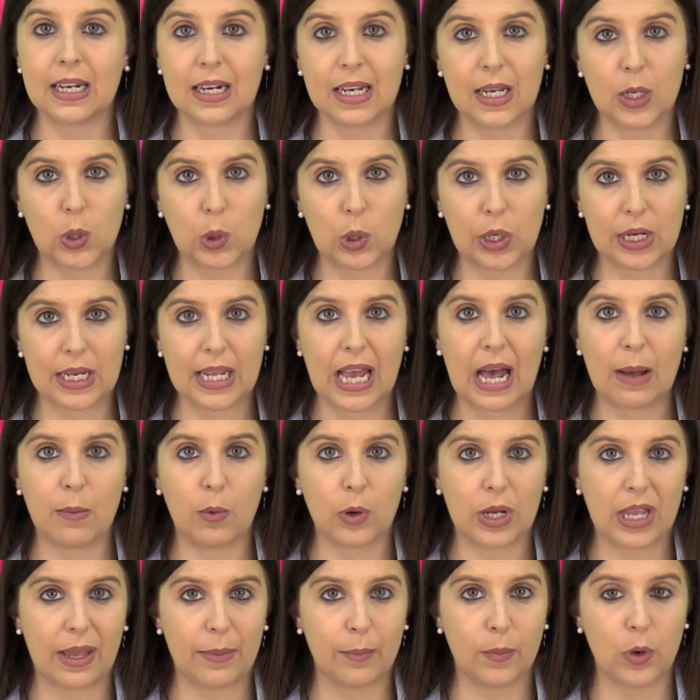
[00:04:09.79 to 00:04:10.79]

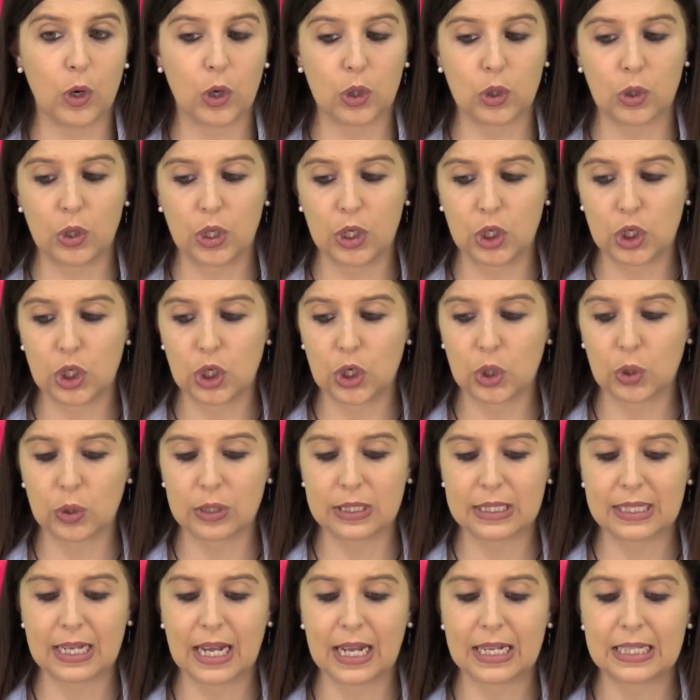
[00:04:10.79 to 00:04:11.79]
ricordiamo che è morto in
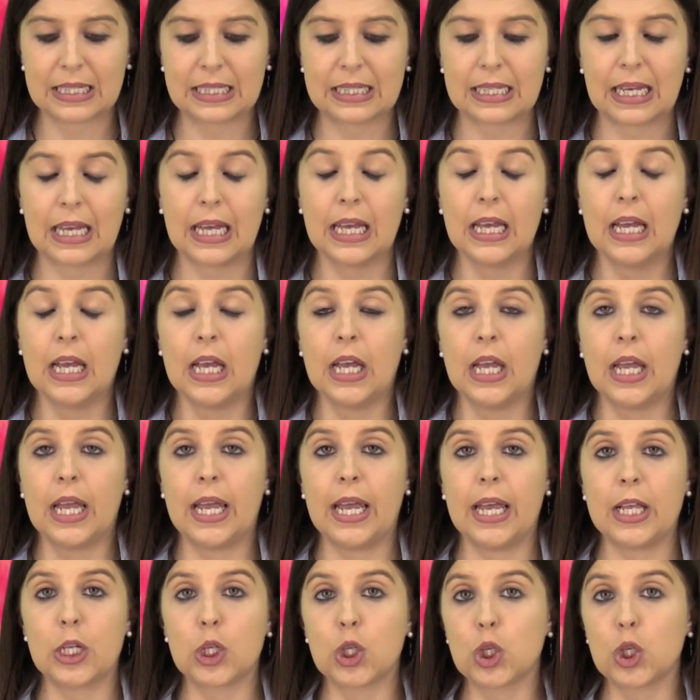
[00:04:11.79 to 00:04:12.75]
circostanze eh,